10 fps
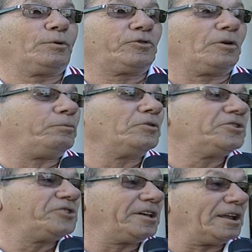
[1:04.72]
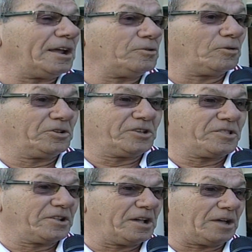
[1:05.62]
purtroppo dice che l'hanno
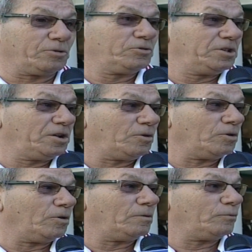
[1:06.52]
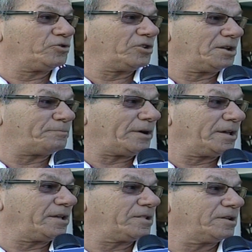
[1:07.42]
licenziato, dicono, voce del
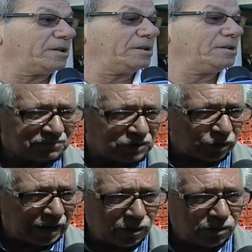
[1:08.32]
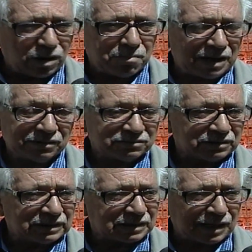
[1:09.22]
paese. Non è da ora ma
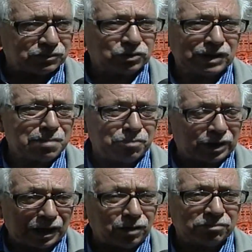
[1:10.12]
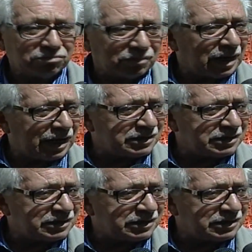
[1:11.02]
da tanto tempo che non è